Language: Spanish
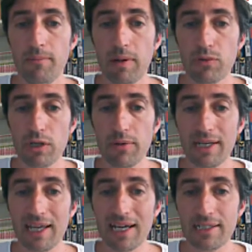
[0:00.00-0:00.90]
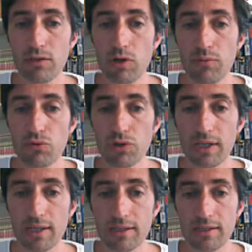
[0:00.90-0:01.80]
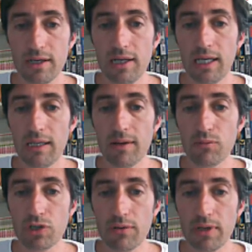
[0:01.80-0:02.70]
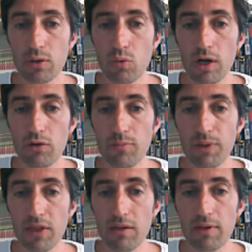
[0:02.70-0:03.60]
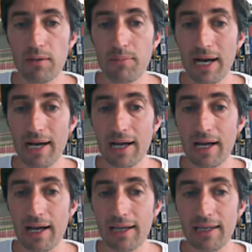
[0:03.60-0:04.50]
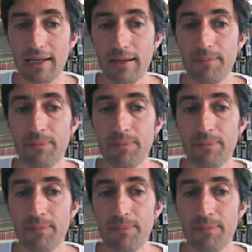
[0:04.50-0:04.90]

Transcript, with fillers: vamos a ver que casi no hay búsquedas y vamos a ver cuando empieza a haber baja aquí,